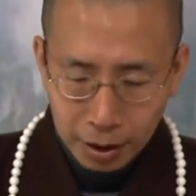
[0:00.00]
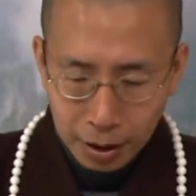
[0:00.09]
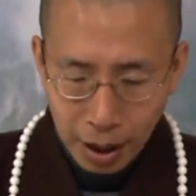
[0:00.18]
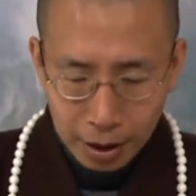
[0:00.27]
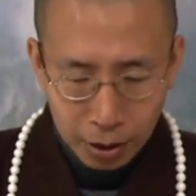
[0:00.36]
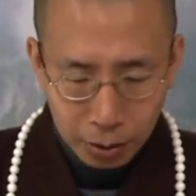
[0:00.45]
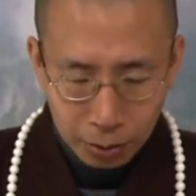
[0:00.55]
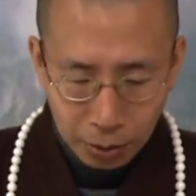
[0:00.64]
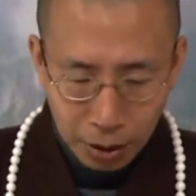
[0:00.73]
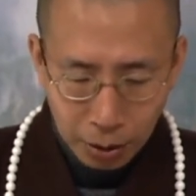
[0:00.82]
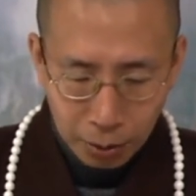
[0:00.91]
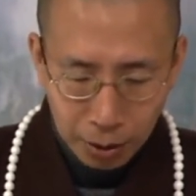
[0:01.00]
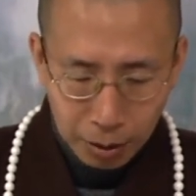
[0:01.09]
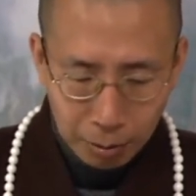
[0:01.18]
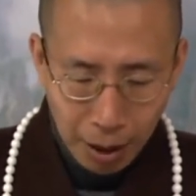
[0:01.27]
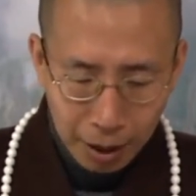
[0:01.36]
家人煮了
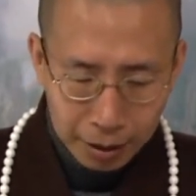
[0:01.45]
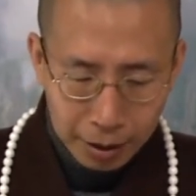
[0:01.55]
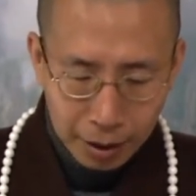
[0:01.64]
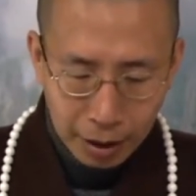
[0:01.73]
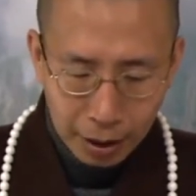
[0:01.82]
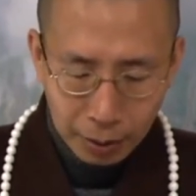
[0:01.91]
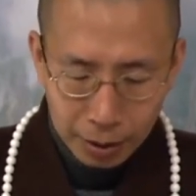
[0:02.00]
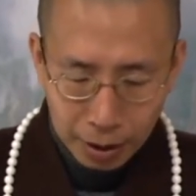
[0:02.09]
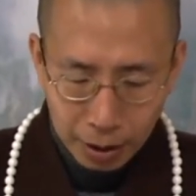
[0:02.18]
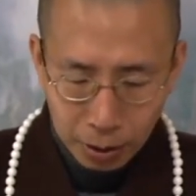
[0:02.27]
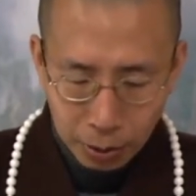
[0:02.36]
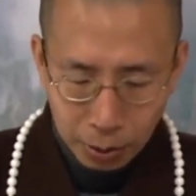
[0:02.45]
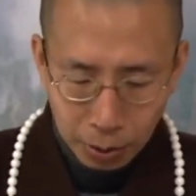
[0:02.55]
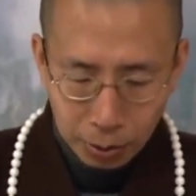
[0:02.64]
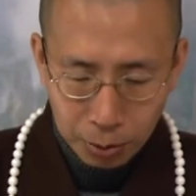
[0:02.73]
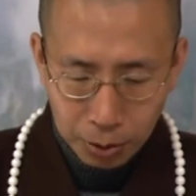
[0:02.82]
活的螃蟹，也会承受
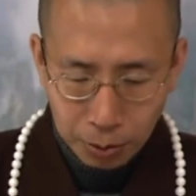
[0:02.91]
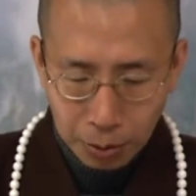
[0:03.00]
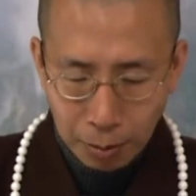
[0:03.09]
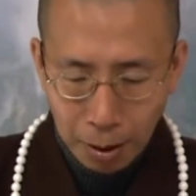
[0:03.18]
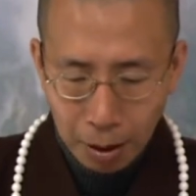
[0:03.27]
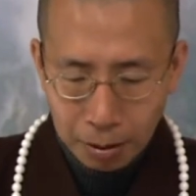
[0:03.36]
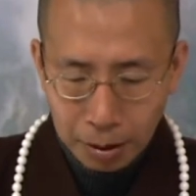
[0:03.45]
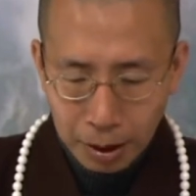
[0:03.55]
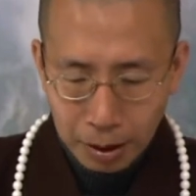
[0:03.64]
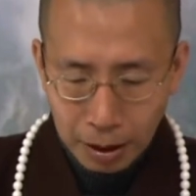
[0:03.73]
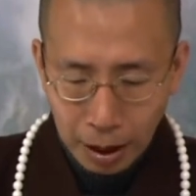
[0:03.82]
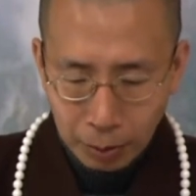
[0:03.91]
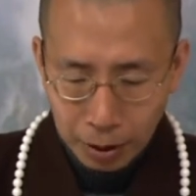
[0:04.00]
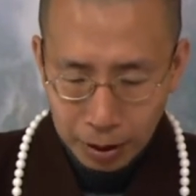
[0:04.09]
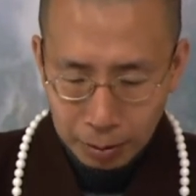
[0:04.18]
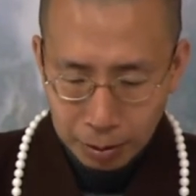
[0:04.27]
痛苦的果报。那
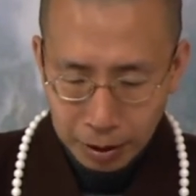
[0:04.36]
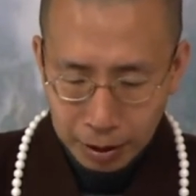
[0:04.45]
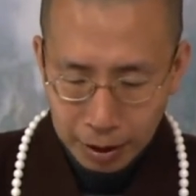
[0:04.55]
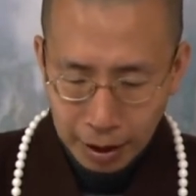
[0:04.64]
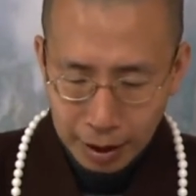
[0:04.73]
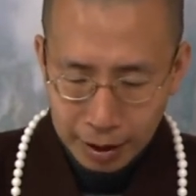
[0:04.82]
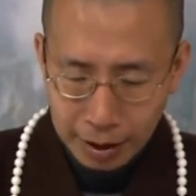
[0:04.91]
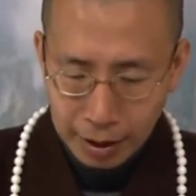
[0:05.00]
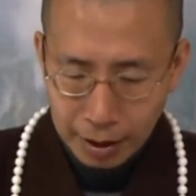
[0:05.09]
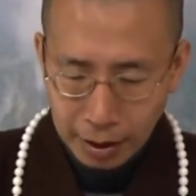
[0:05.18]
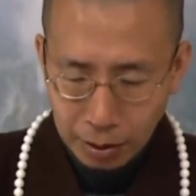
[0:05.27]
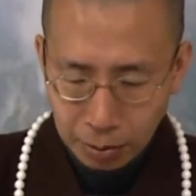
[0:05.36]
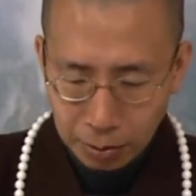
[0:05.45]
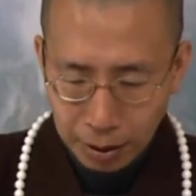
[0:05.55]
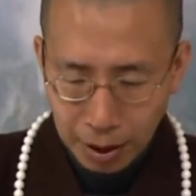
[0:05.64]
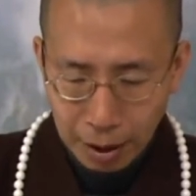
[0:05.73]
我是不是应该亲自
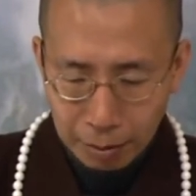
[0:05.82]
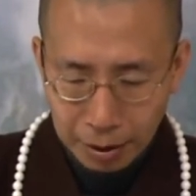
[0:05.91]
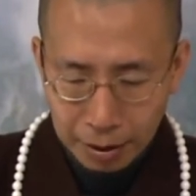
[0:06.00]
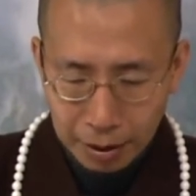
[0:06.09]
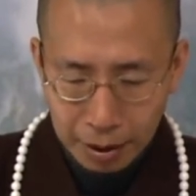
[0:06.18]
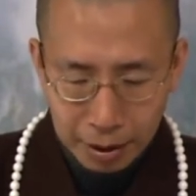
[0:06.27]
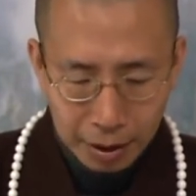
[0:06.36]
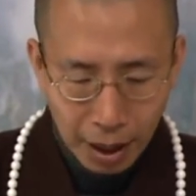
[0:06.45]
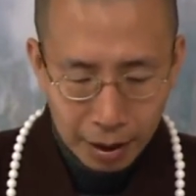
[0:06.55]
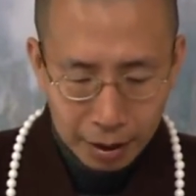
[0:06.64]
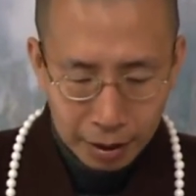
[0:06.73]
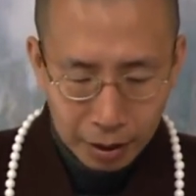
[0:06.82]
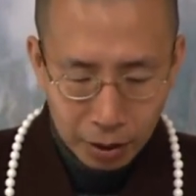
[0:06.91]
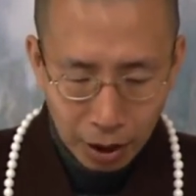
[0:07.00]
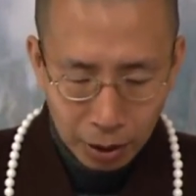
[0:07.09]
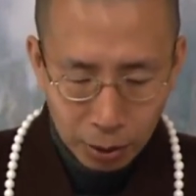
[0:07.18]
煮了他们，替家人
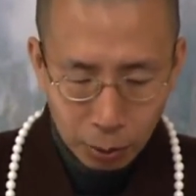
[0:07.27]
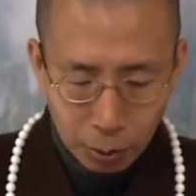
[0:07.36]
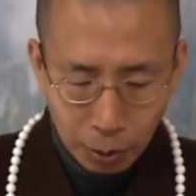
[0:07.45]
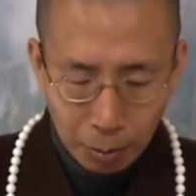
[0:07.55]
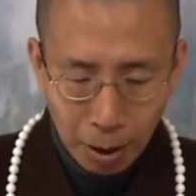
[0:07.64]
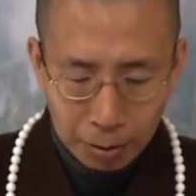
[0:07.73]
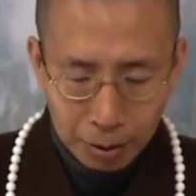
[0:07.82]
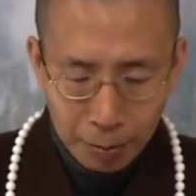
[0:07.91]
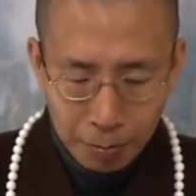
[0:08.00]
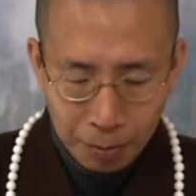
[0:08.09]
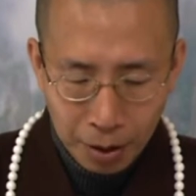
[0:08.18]
承受果报呢？